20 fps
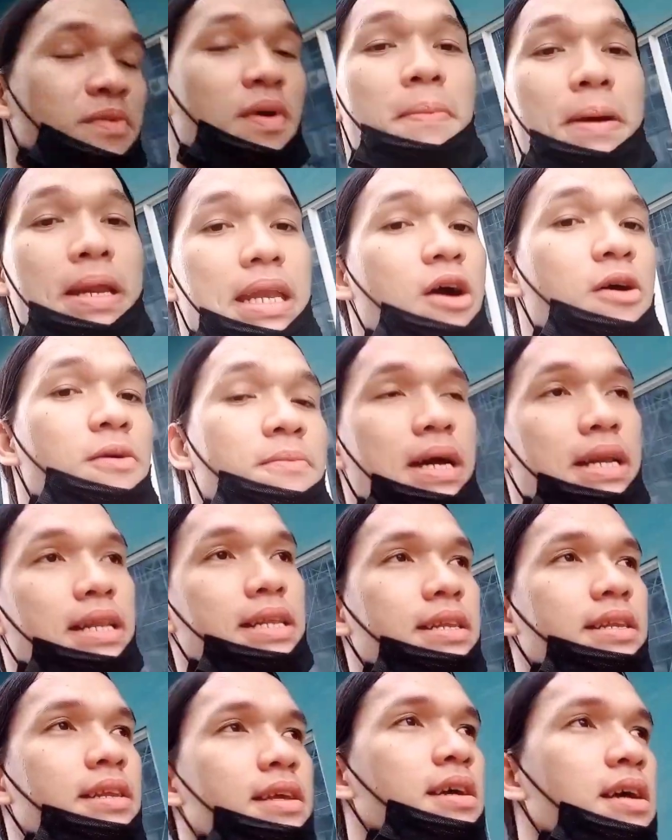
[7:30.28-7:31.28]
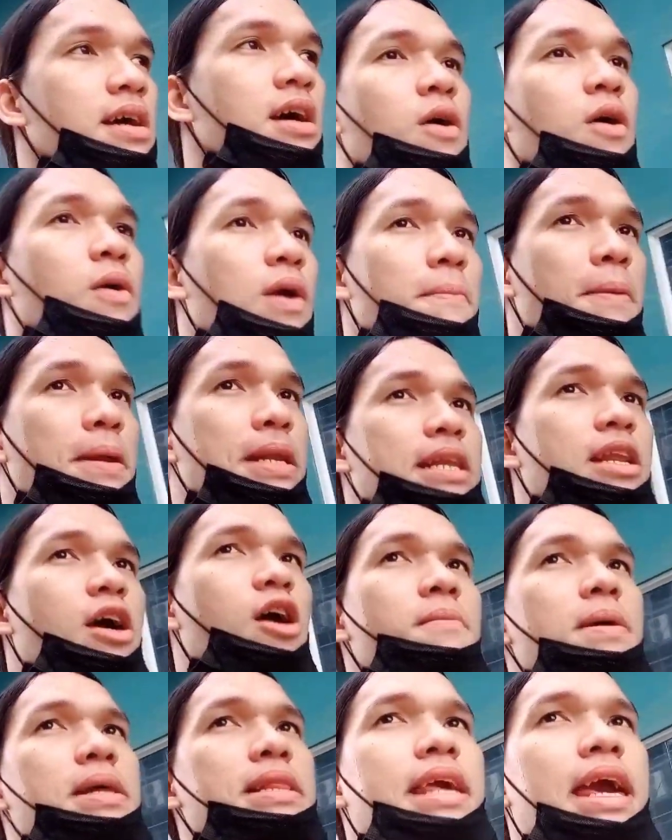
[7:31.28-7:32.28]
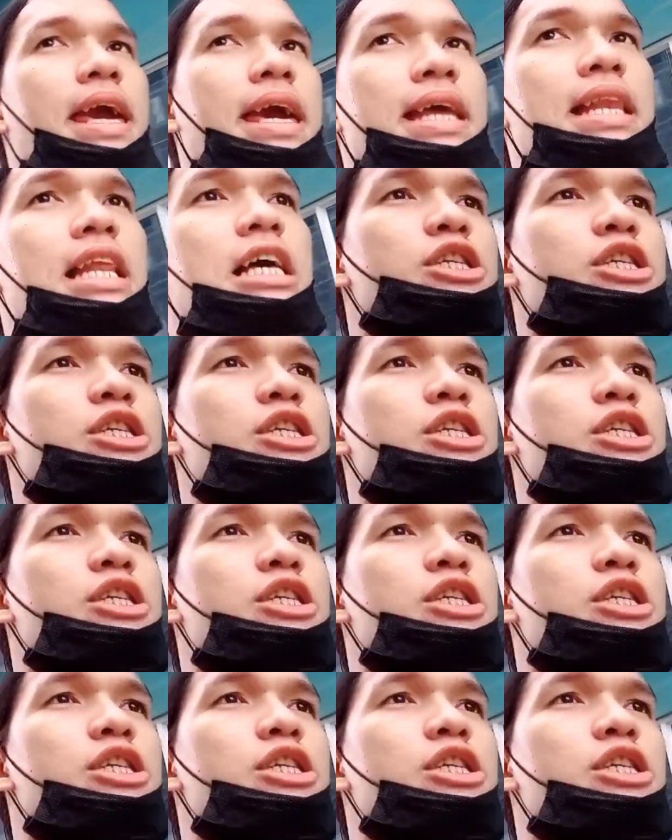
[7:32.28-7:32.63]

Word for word: Mapala human, wala pa nila human kay.